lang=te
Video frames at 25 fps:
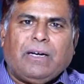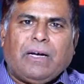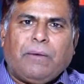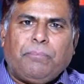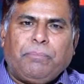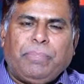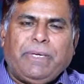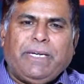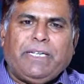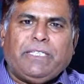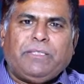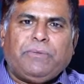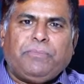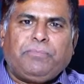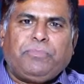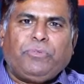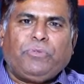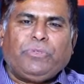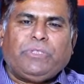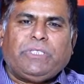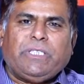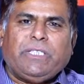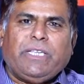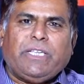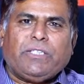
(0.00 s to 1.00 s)
కంప్లీట్
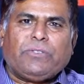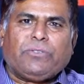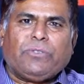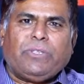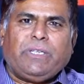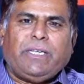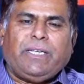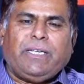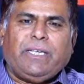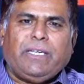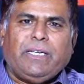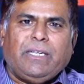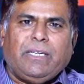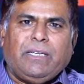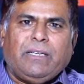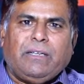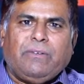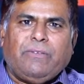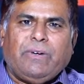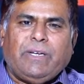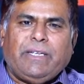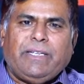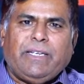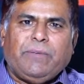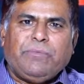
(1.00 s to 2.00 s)
పూర్తి చేసుకొని
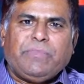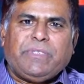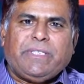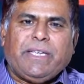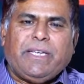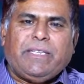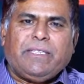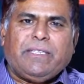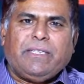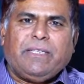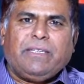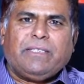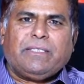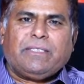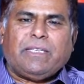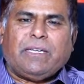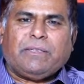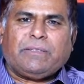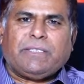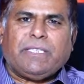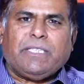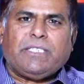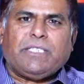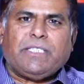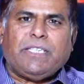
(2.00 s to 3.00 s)
వారు ఎంసీఏ
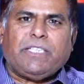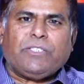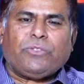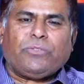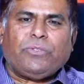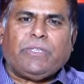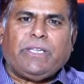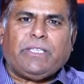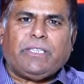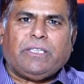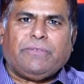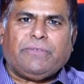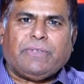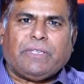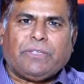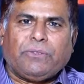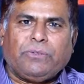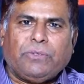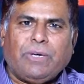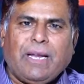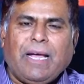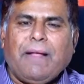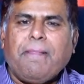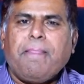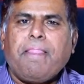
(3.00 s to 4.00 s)
సక్సెస్ చేసుకునేంత వరకు
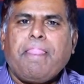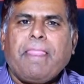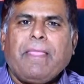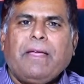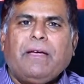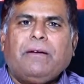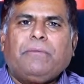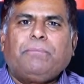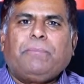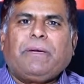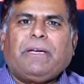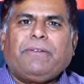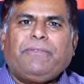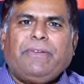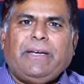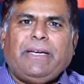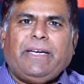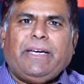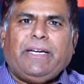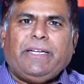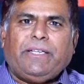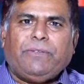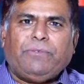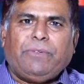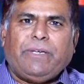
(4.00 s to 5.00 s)
కూడా మనం
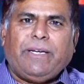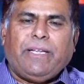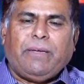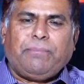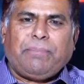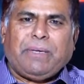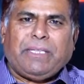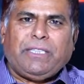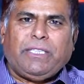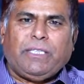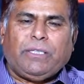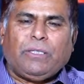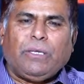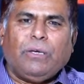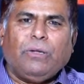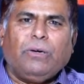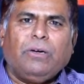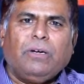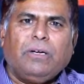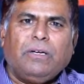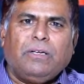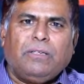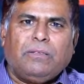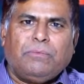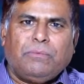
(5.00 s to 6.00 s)
వెన్నంటి ఉండే పద్ధతిలో
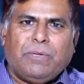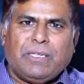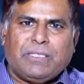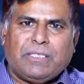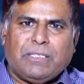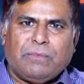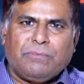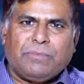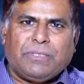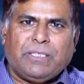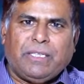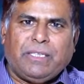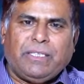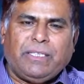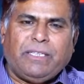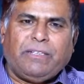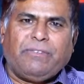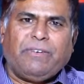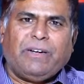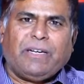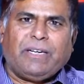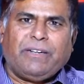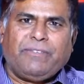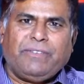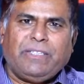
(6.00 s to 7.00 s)
మా సంస్థ
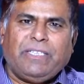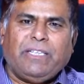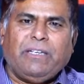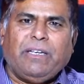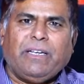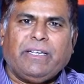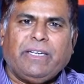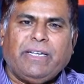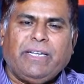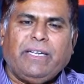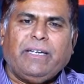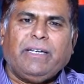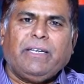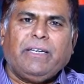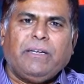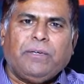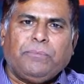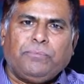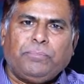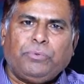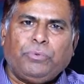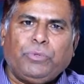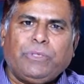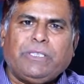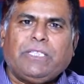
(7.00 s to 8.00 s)
నిర్వహణ విధులన్నీ
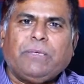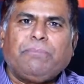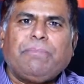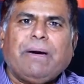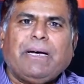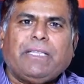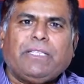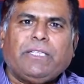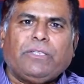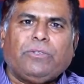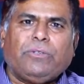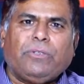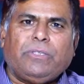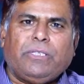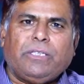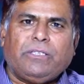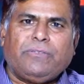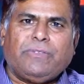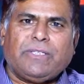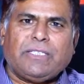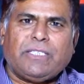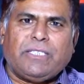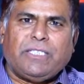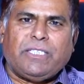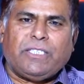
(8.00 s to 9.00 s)
పూర్తి బాధ్యతతో
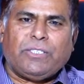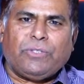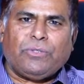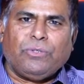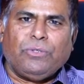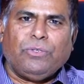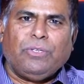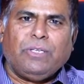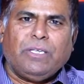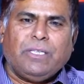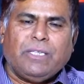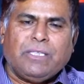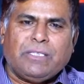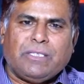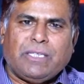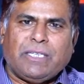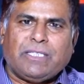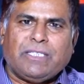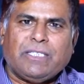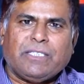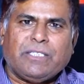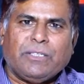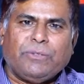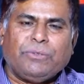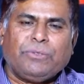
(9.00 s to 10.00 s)
నిర్వర్తిస్తూ
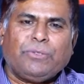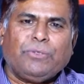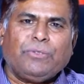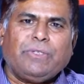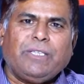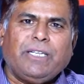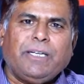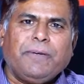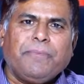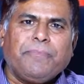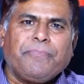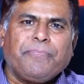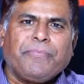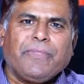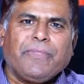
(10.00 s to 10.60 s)
సక్సెస్ అవుతుంది